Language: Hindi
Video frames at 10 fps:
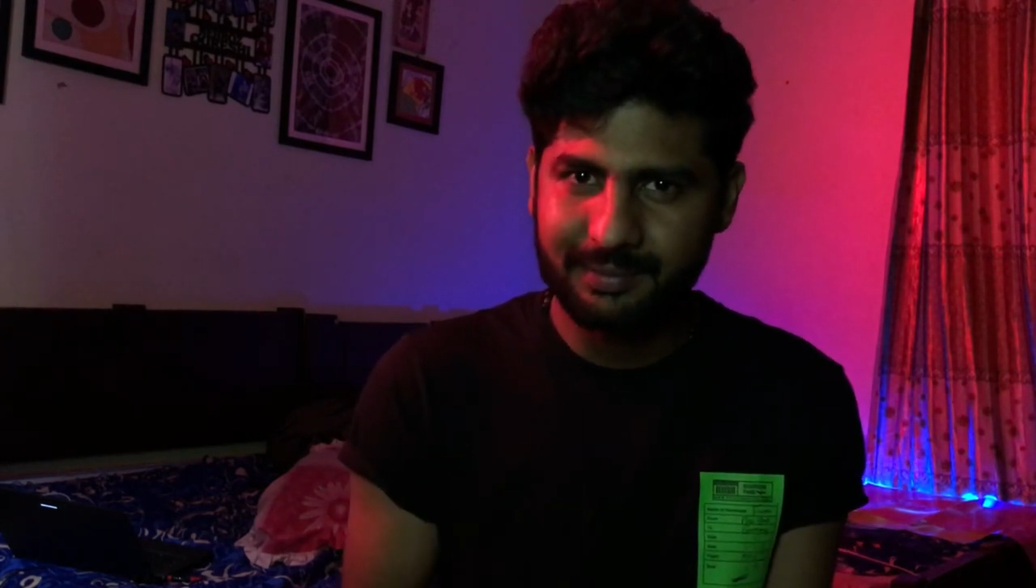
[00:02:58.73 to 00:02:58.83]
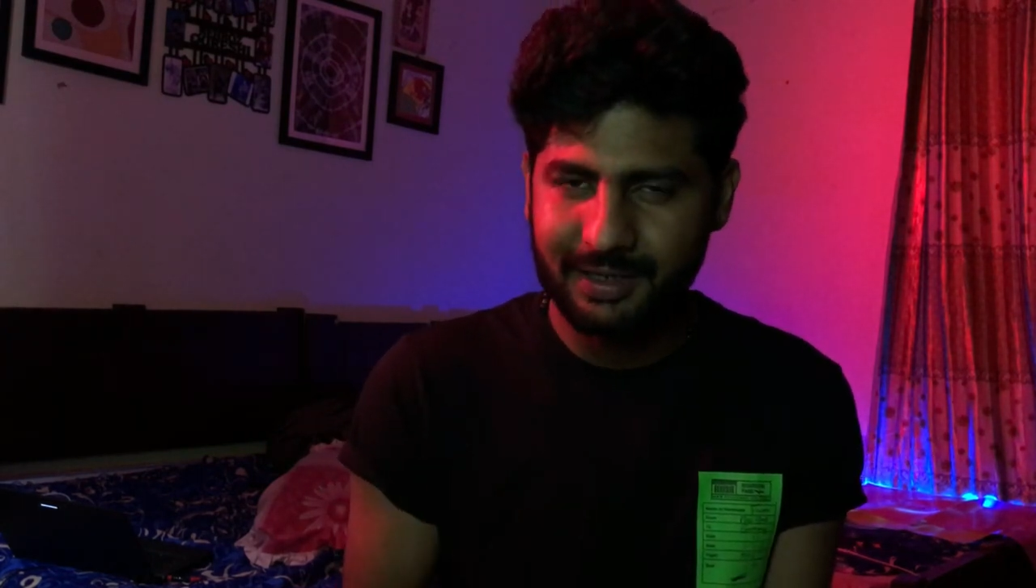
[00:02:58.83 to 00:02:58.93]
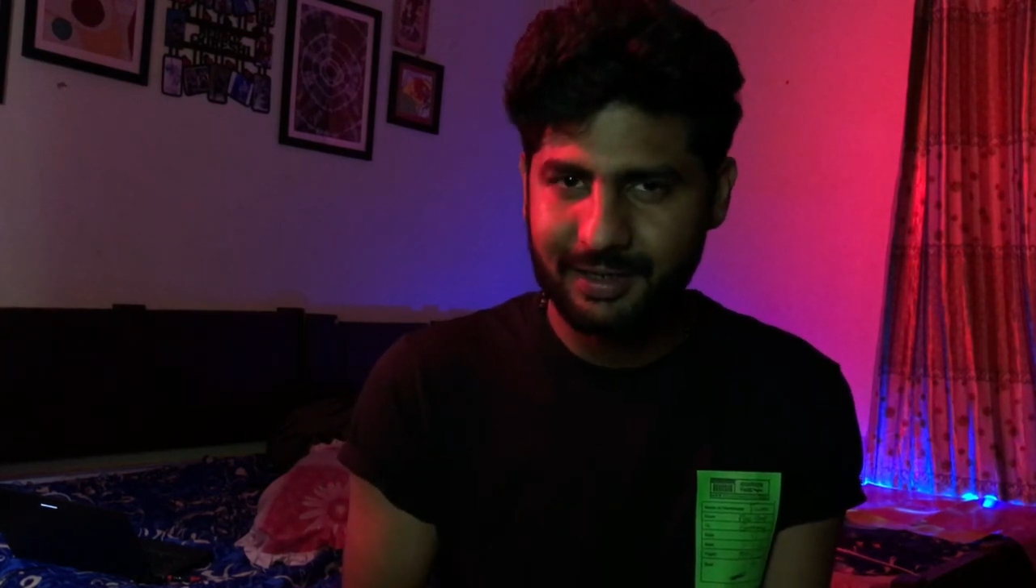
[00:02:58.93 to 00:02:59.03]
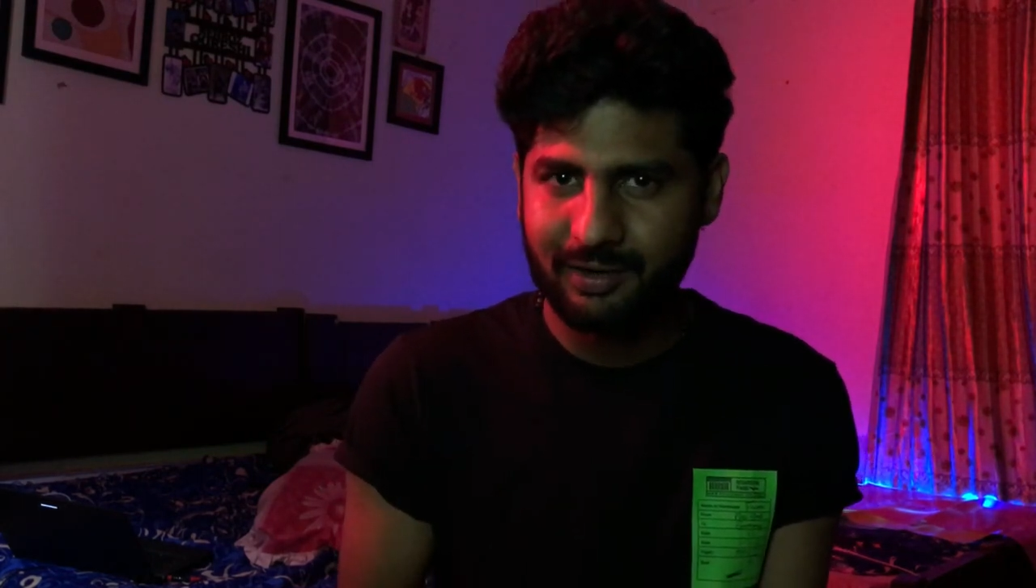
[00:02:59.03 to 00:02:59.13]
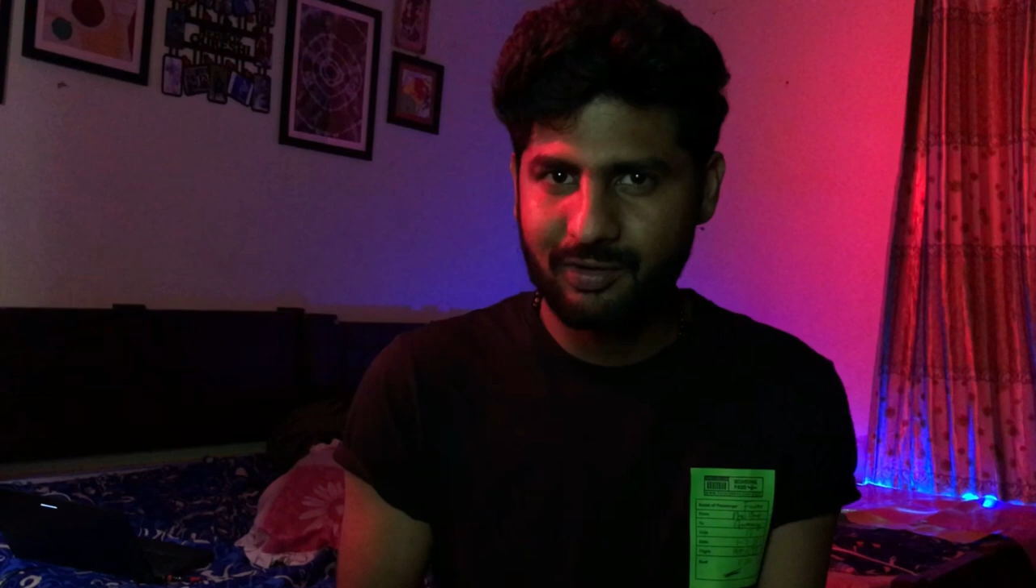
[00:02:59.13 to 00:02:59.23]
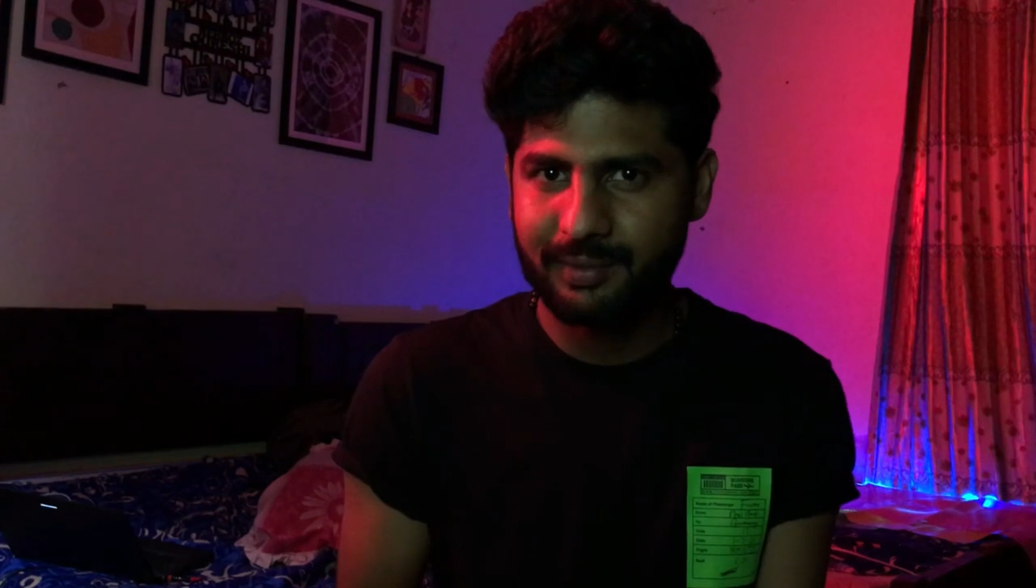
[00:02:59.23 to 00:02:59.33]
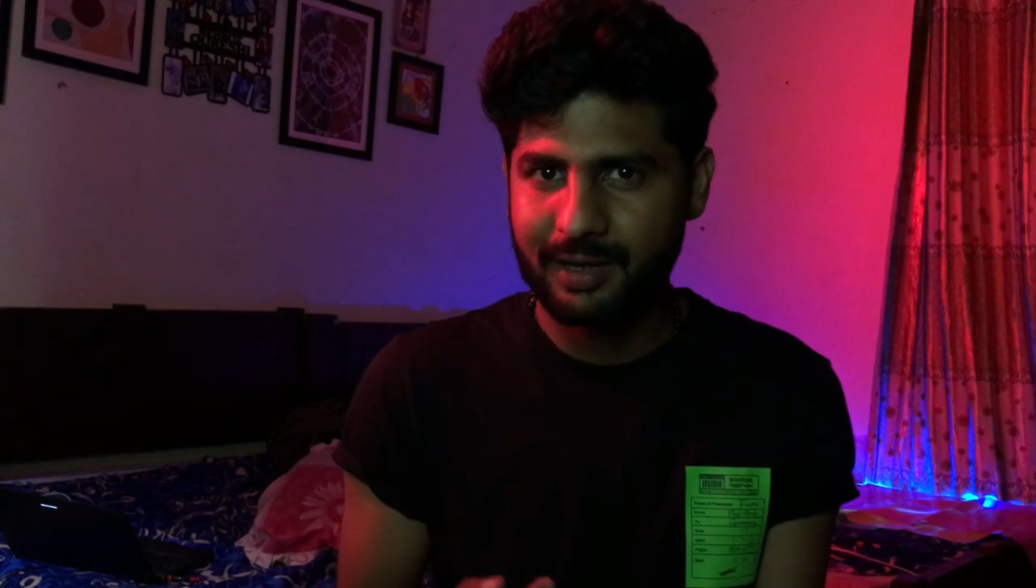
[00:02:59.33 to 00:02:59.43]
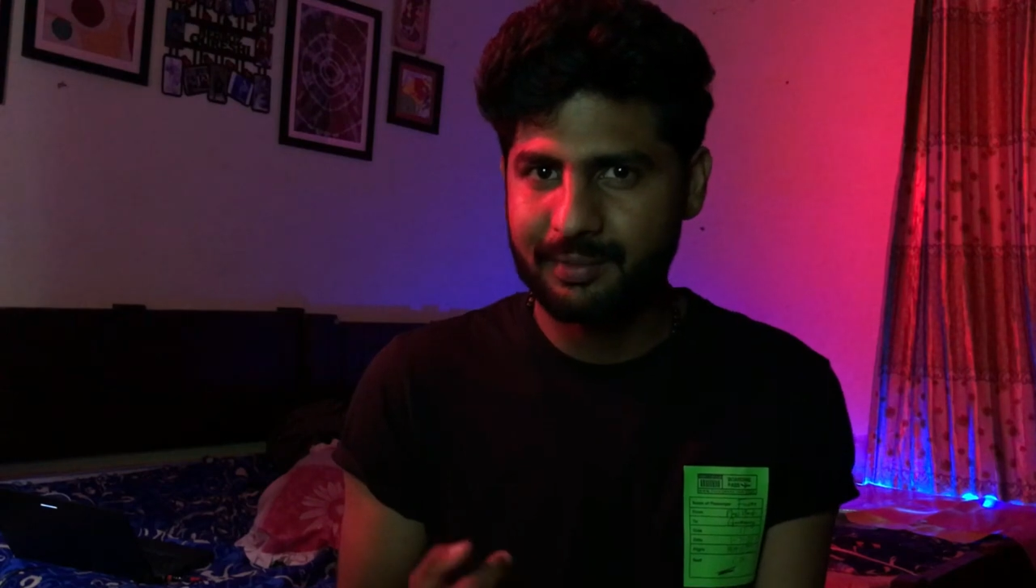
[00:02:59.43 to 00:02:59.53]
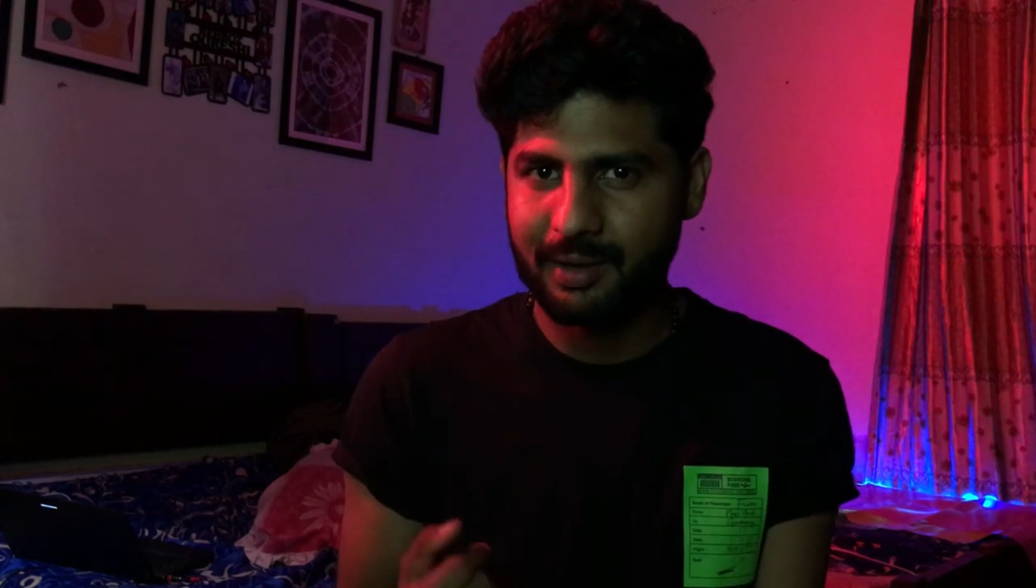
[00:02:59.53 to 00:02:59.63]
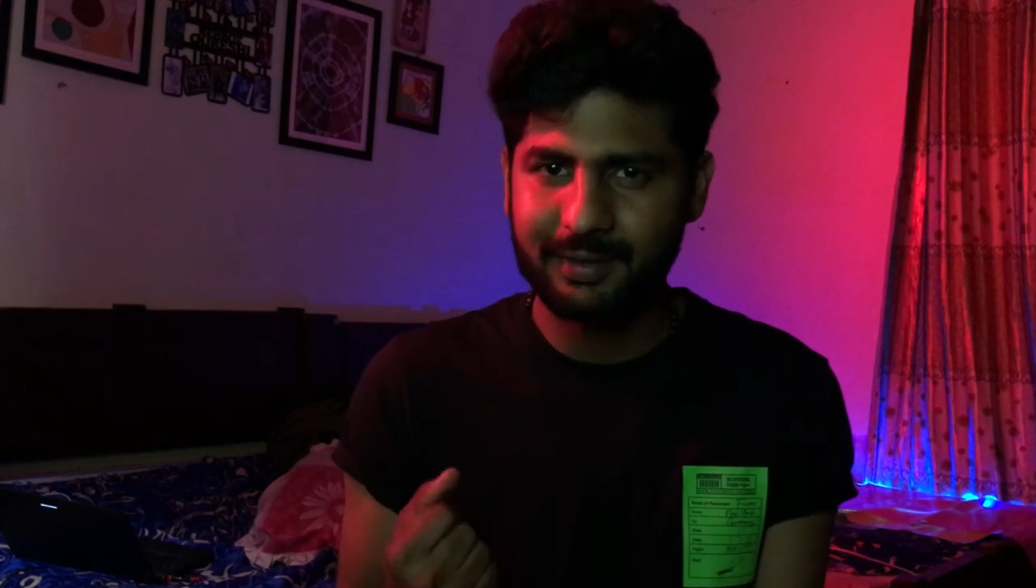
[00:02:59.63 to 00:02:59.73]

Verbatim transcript: अपडेट रहो अपने आप